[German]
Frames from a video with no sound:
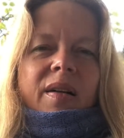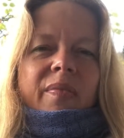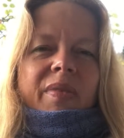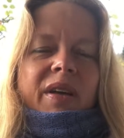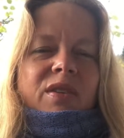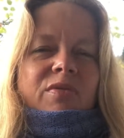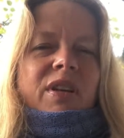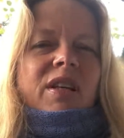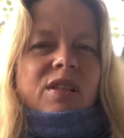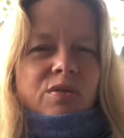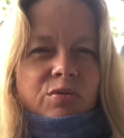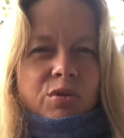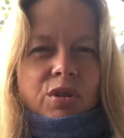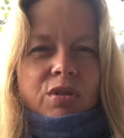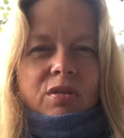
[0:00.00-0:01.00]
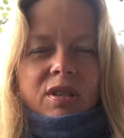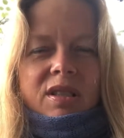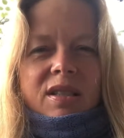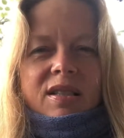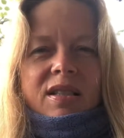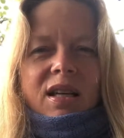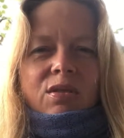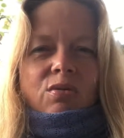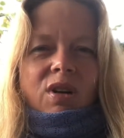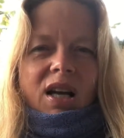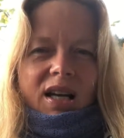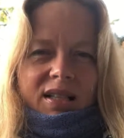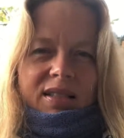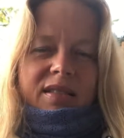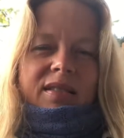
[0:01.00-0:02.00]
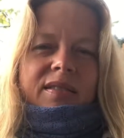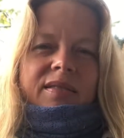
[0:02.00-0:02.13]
entwickelt wurde und das ist Tanolakt